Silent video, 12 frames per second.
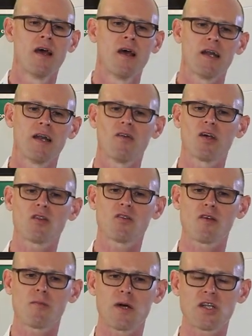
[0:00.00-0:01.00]
Eine
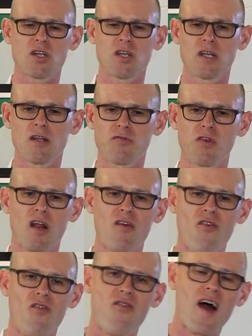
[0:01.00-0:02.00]
Werkzeugmaschine für
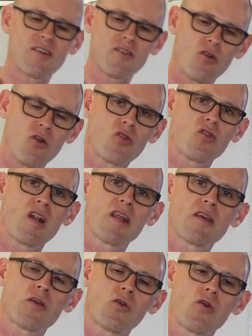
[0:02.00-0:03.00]

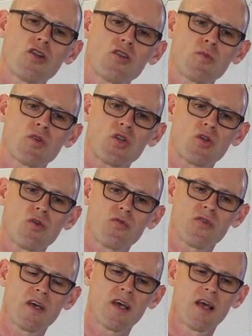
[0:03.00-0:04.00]
wasserlösliche
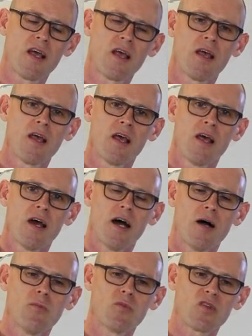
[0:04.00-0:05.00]
Kühlschmierstoffe
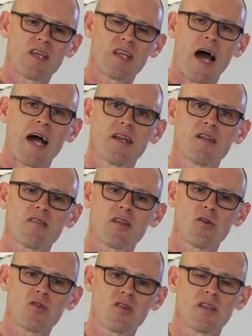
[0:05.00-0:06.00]
ähm, sieht anders
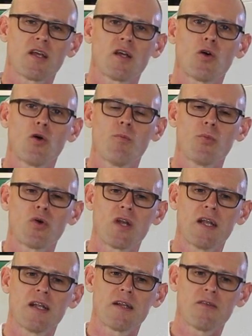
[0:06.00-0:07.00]
aus in den
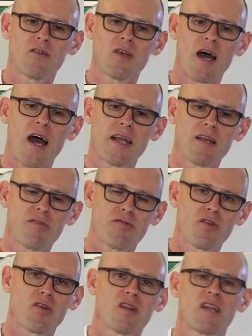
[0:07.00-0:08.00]
Komponenten wie eine
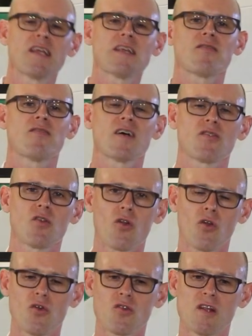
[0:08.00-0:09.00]
für nicht
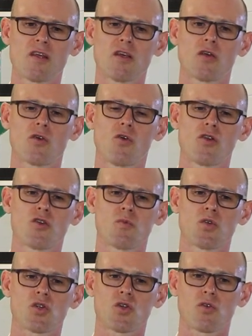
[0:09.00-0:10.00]
wasserlösliche
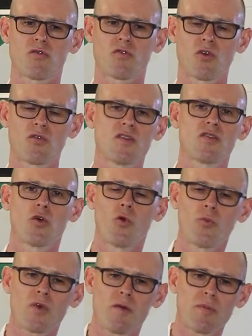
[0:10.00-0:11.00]
Kühlschmierstoffe. Und wenn sie
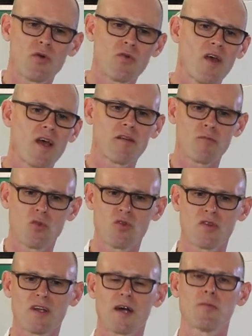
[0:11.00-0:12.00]
umgebaut werden
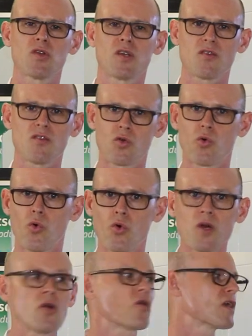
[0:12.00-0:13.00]
müssen, kann man das tun und